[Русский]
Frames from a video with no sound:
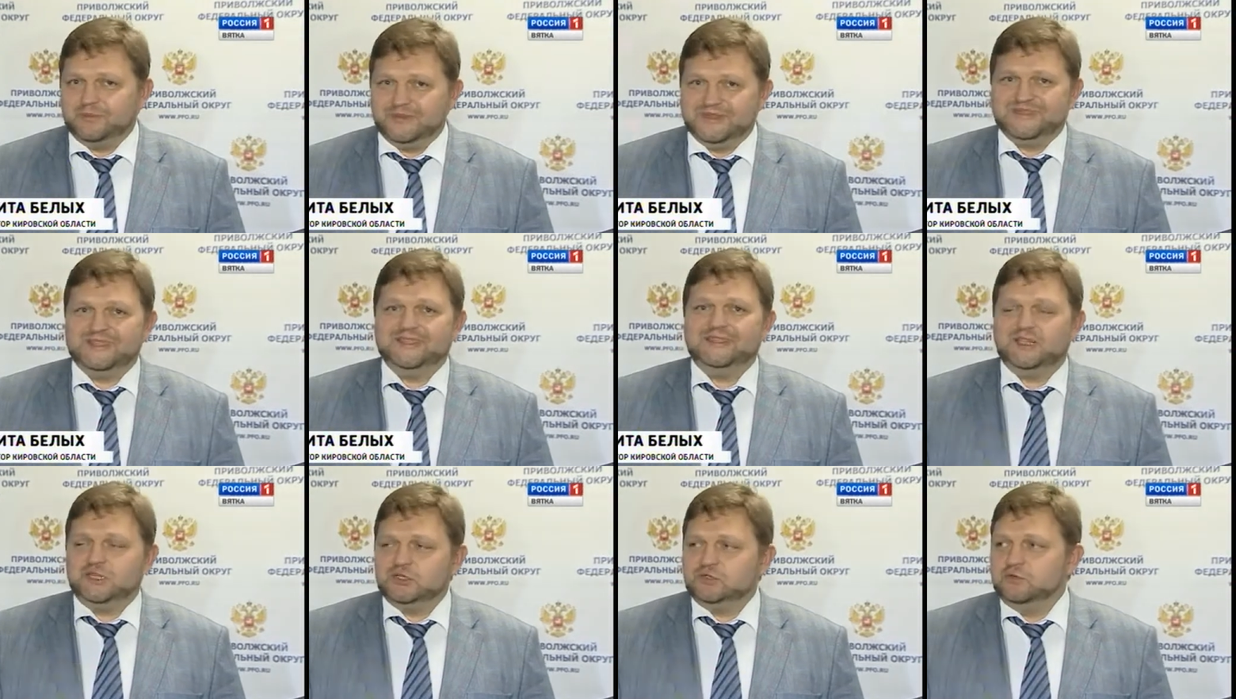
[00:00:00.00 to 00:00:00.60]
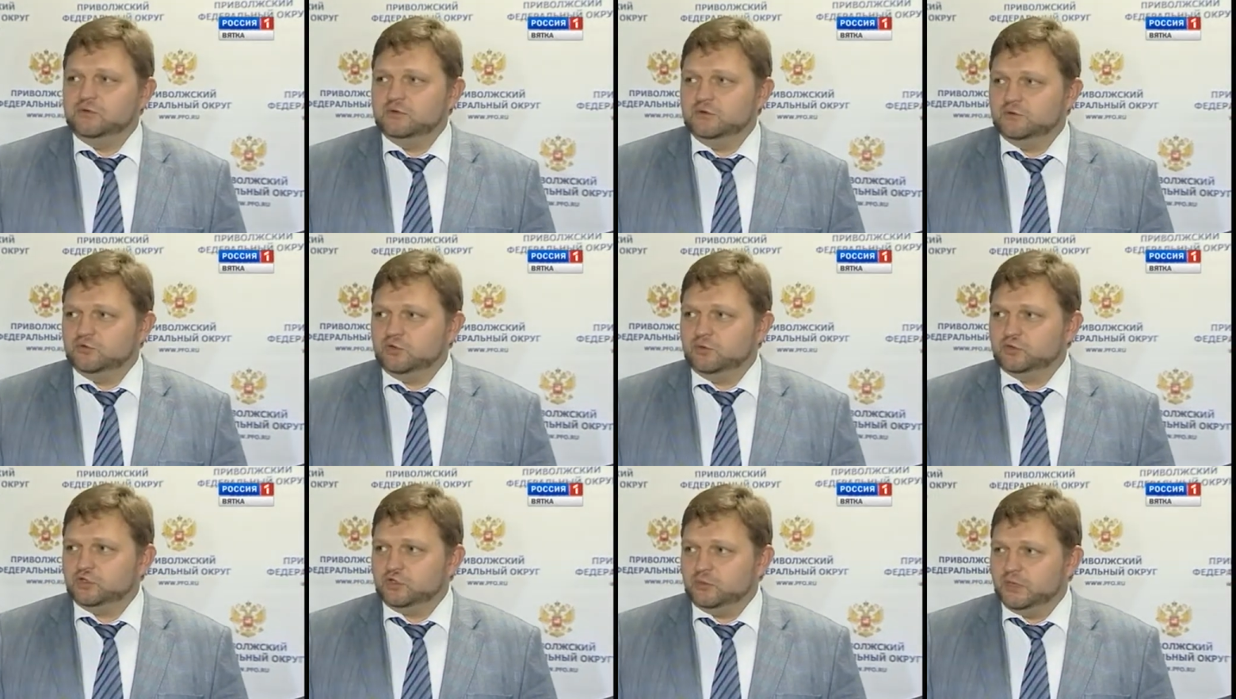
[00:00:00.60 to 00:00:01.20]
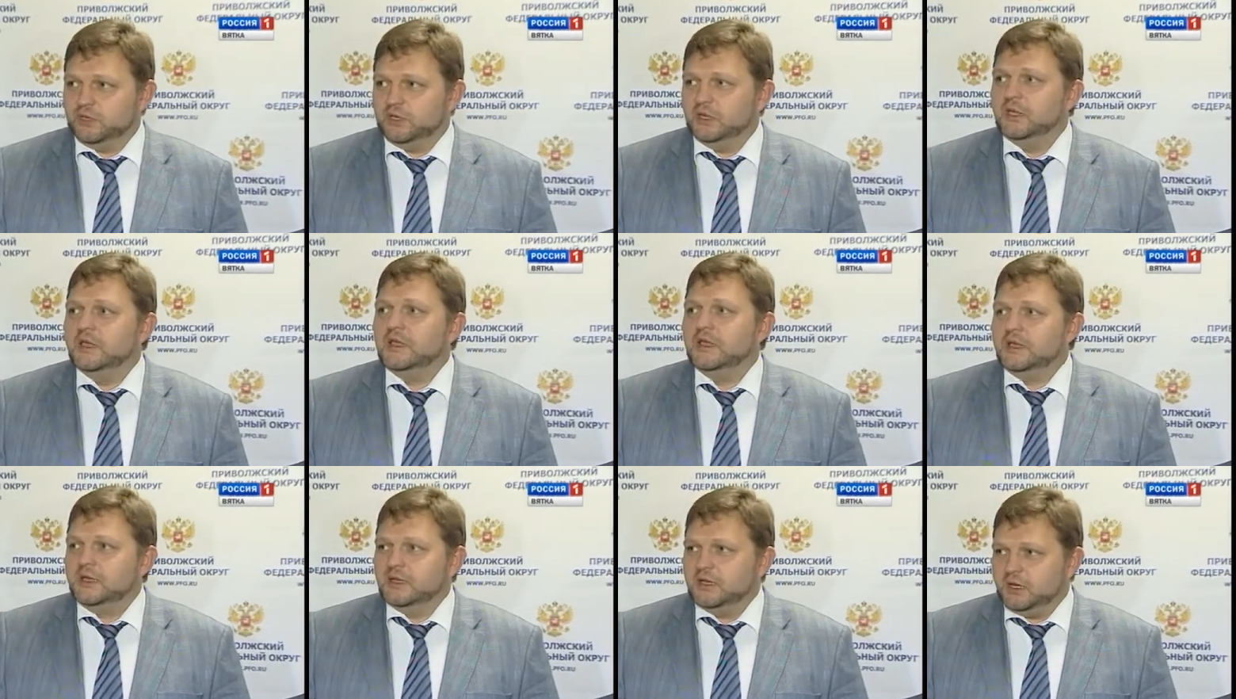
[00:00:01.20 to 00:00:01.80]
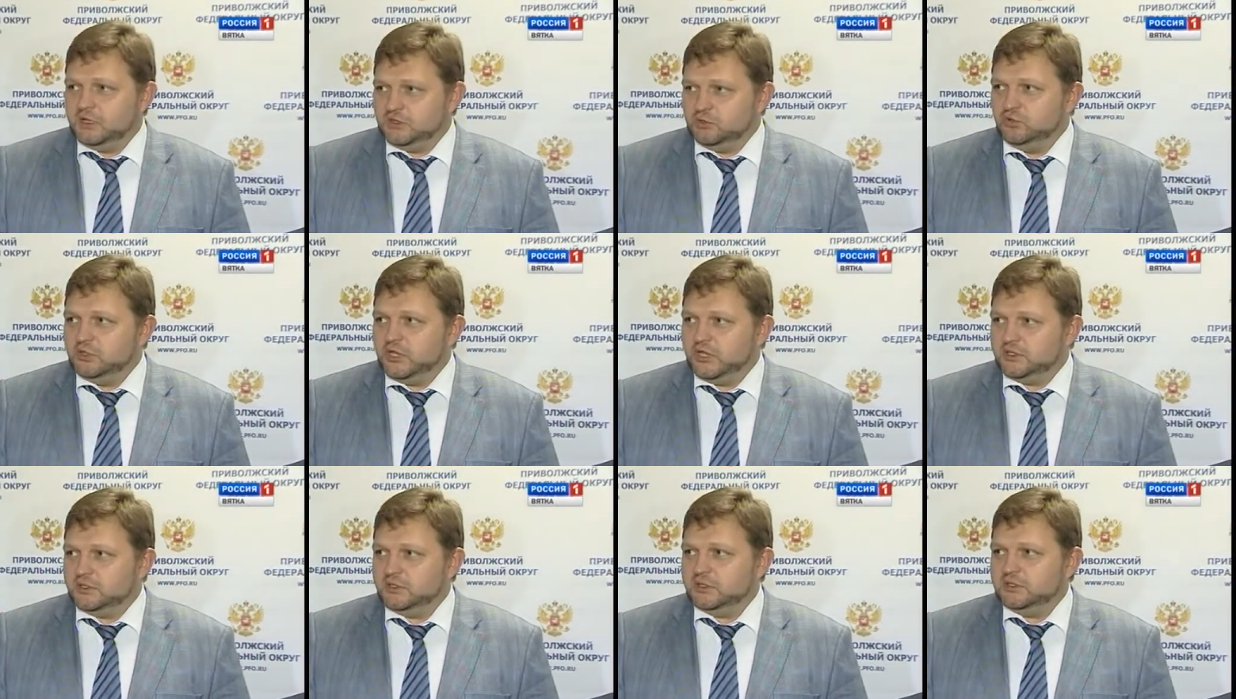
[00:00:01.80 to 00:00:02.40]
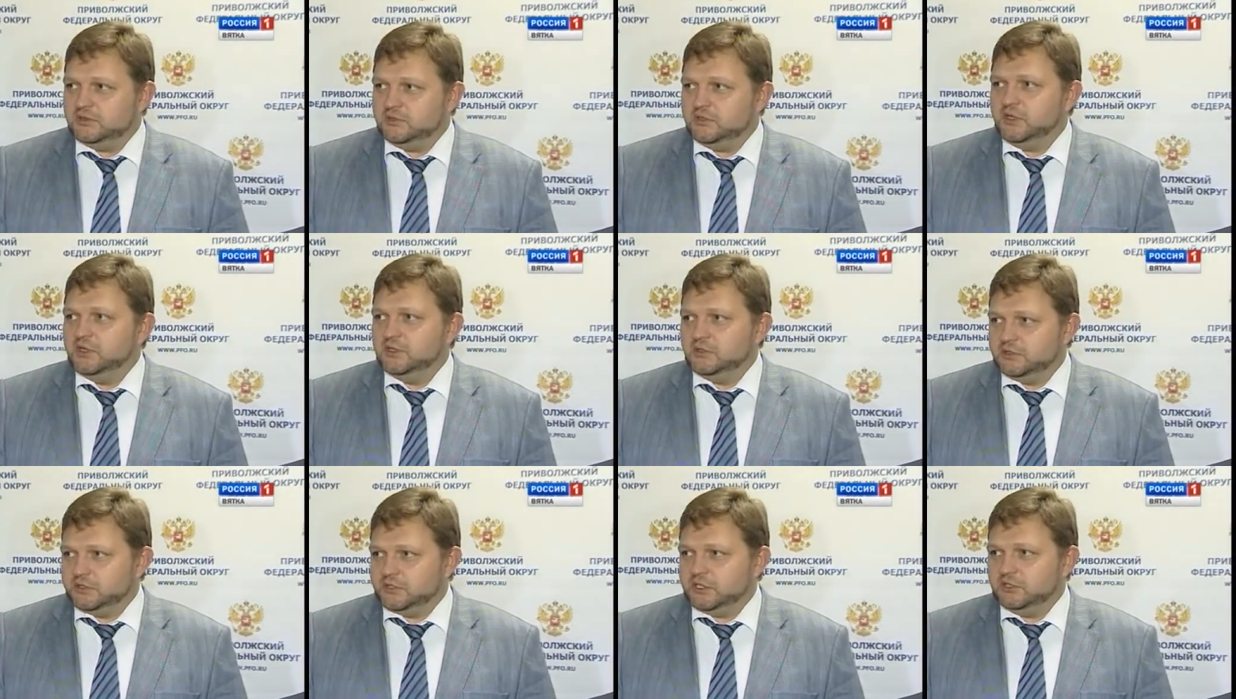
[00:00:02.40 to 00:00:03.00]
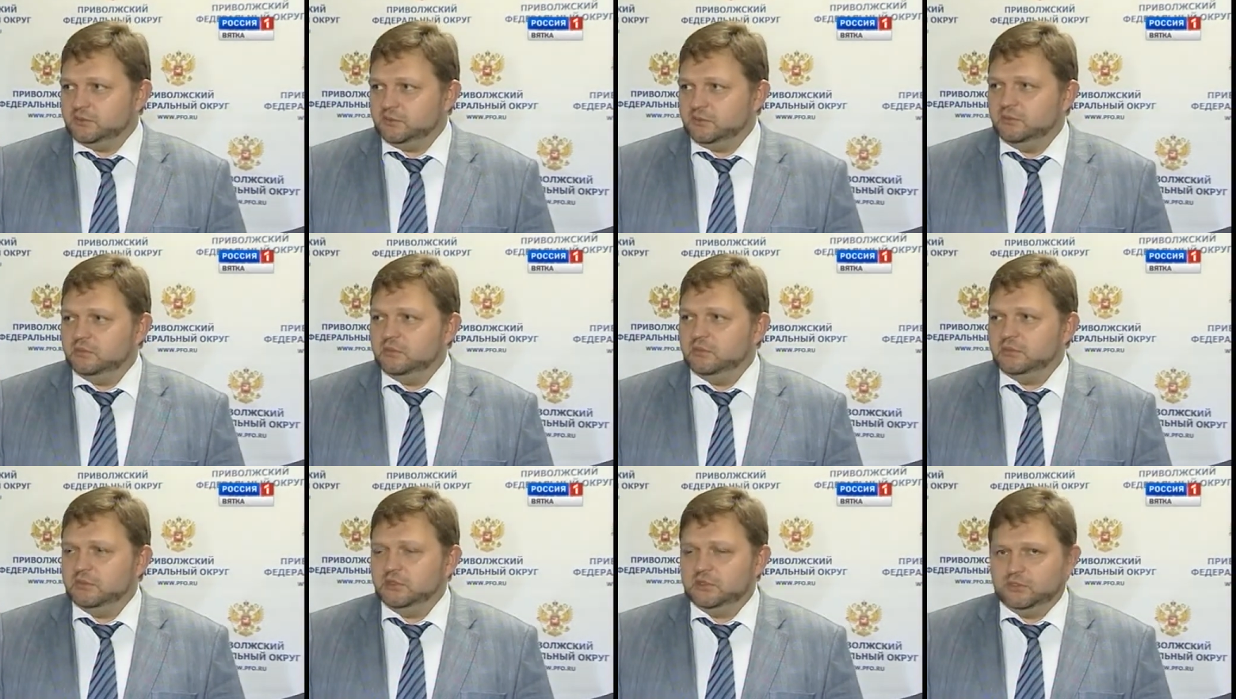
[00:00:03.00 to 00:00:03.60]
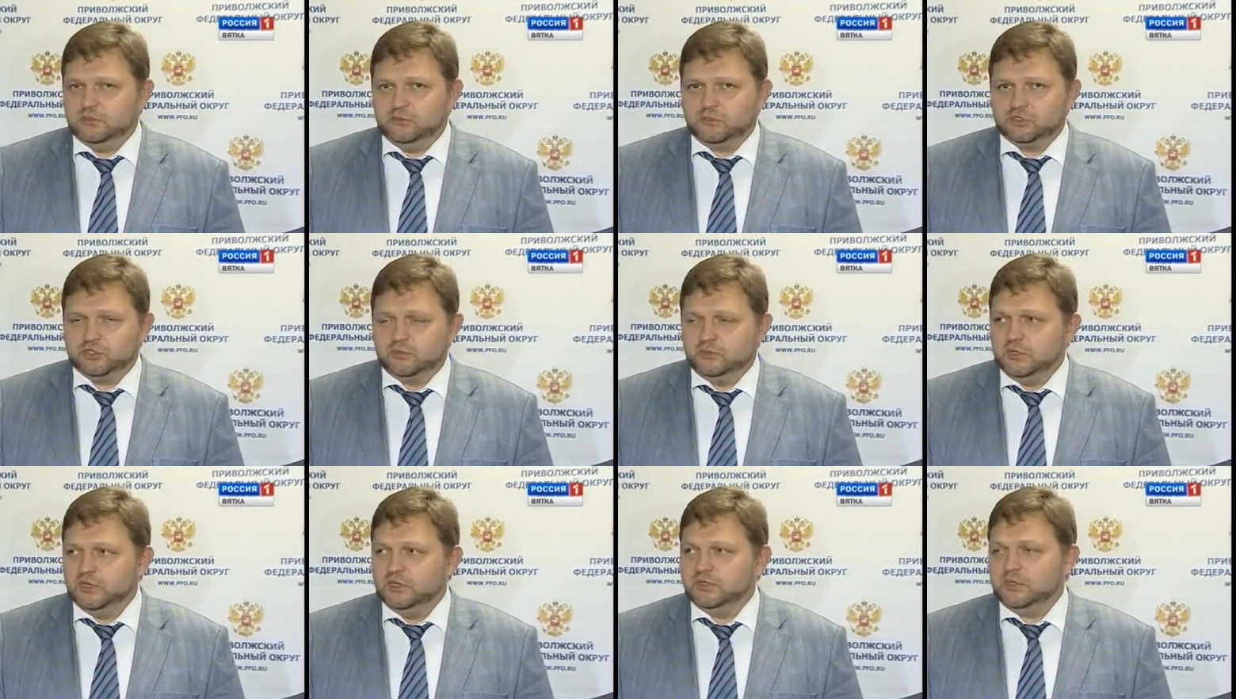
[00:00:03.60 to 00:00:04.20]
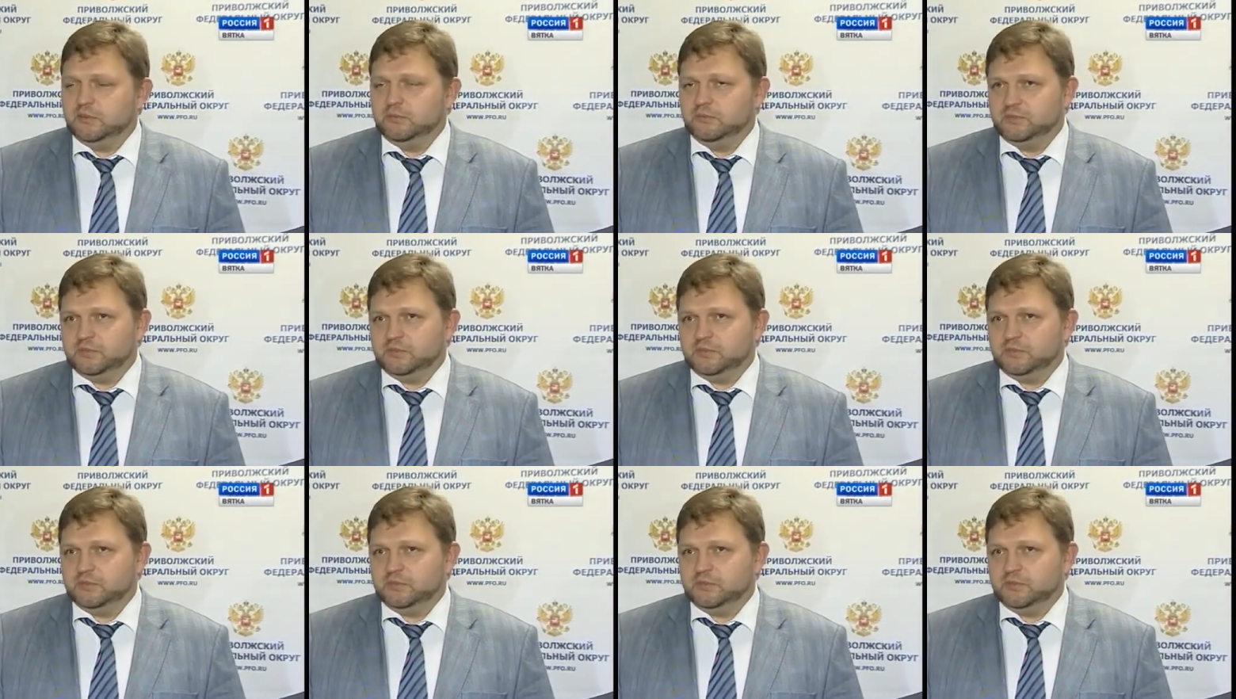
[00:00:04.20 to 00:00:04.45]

Мы заинтересованы в том, чтобы результаты действительно, скажем, э, можно было там